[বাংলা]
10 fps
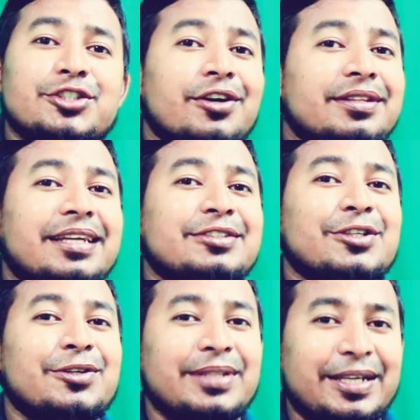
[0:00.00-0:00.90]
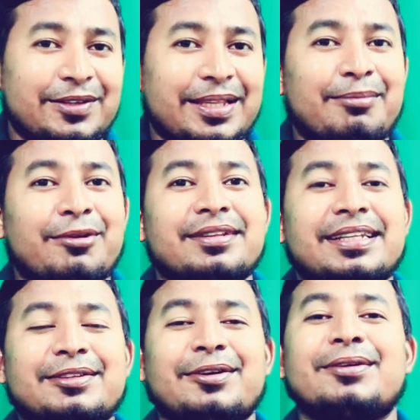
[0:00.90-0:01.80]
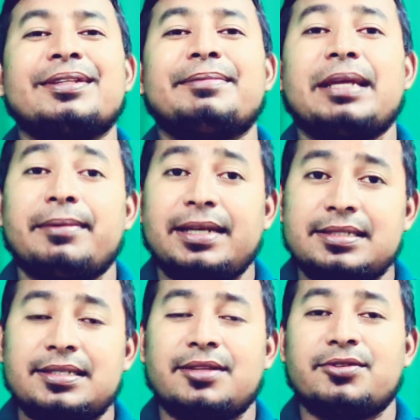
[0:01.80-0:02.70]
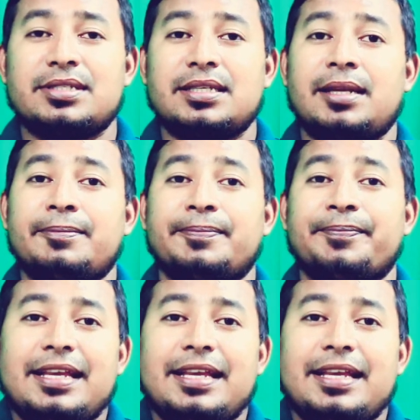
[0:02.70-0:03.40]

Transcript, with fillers: সন্তান যখন এই কথা বললেন তখন ইব্রাহিম আলাইসাল্লাম